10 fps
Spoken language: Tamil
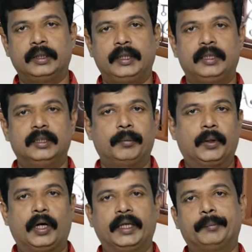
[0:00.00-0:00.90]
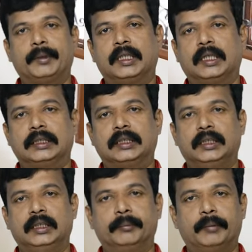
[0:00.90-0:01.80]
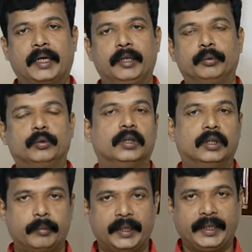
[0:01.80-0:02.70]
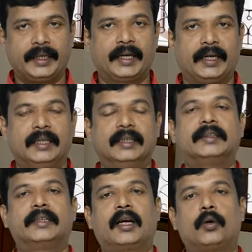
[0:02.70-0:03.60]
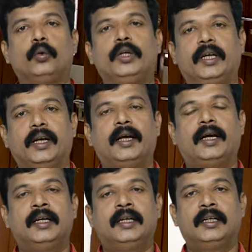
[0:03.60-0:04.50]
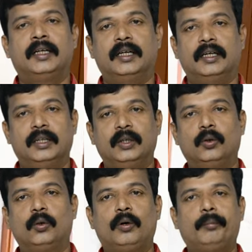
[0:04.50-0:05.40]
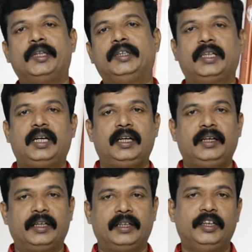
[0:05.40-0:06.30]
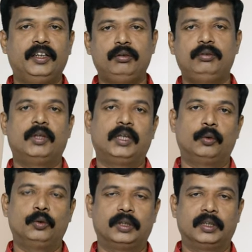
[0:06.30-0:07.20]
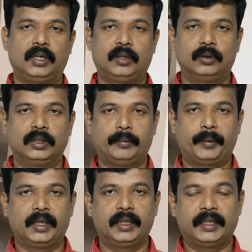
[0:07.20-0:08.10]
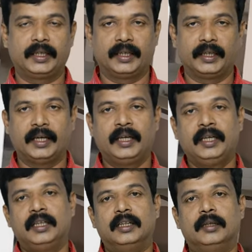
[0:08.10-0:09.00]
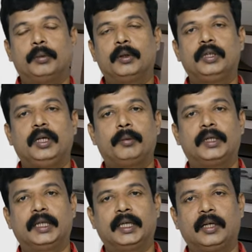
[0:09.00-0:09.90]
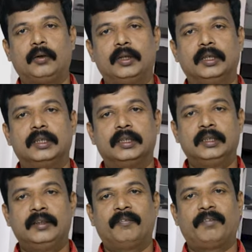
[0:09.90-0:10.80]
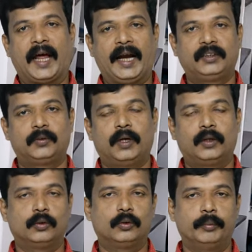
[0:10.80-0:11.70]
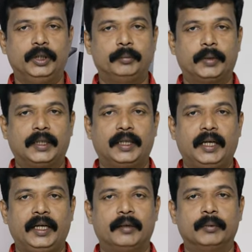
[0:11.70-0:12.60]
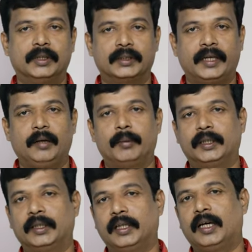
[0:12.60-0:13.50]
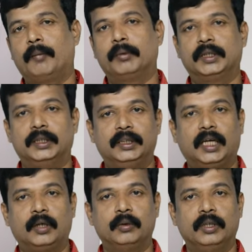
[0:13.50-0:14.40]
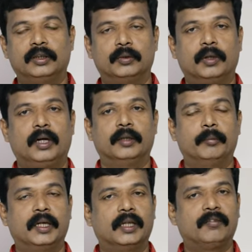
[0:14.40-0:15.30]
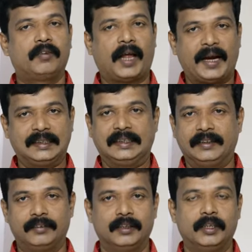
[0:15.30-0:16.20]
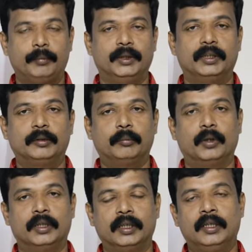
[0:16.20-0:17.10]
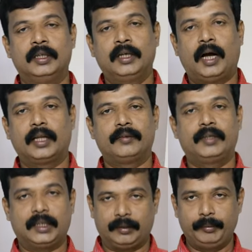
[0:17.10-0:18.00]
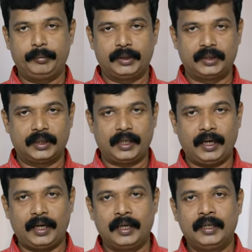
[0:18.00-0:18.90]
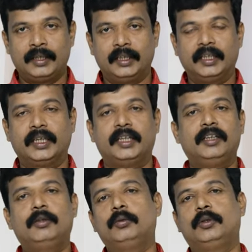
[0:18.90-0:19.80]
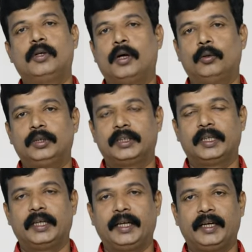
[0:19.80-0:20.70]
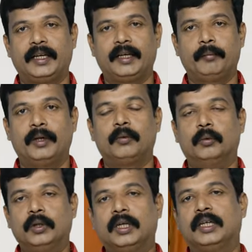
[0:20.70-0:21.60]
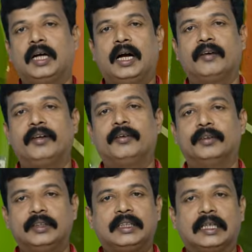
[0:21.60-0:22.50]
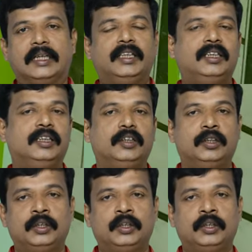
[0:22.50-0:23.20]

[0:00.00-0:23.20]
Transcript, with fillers: இல்லை இந்த பக்கம் ஐயப்பந்தாங்கல் சைடு பரணிபுத்தூர் இந்த மாதிரி ஏரியாக்களில் இந்த சரௌண்டிங்கில் லோ பட்ஜெட்டில் இண்டிவிஜுவல் ஹவுஸ் இருந்தால் கொடுங்க அப்படின்னு கேட்குறீங்க இந்த பகுதியில் பார்த்தீங்கன்னா உங்களுக்கு ஃப்ளாட்ஸ் வாங்கணும் அப்படின்னு பார்த்தாலே நம்ம இந்த சைடில் பார்த்தீங்கன்னா ஐம்பத்தஞ்சு அறுபது லட்ச ரூபா அந்த மாதிரி தான் ஃப்ளாட்ஸே வருது அப்படி இருக்கும்போது அதை விட கம்மி பட்ஜெட்டில் நீங்கள் இண்டிவிஜுவல் ஹவுஸ் கேட்குறீங்க நிறைய பேர் உங்களுக்காகவே வந்து ரெண்டு